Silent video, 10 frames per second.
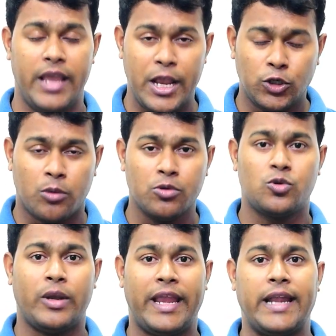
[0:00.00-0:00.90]
এই
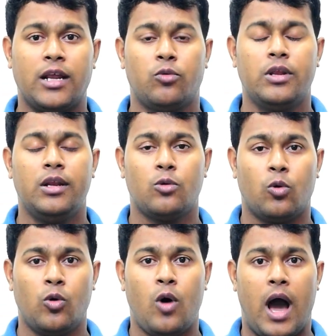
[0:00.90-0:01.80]
সমস্ত ক্যাটাগরির
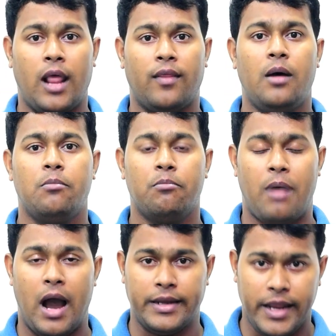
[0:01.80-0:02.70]
কোনো আলাদা
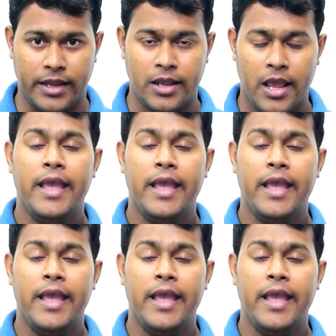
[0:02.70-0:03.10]
ভাগ নেই